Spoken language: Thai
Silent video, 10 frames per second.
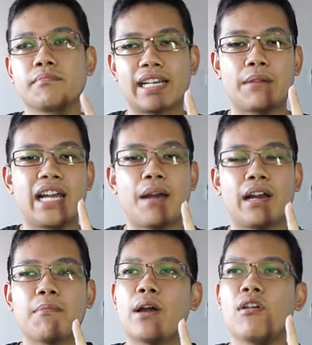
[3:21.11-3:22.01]
เป็นคำนาม
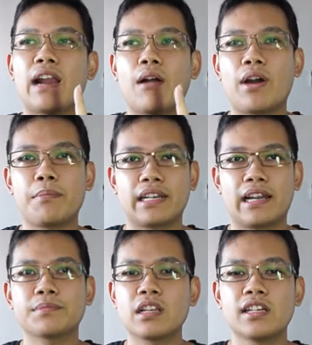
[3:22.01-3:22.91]
ครับแปลว่ารางวัลเหมือน
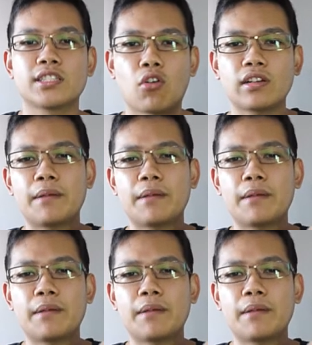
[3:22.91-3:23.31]
ครับสอง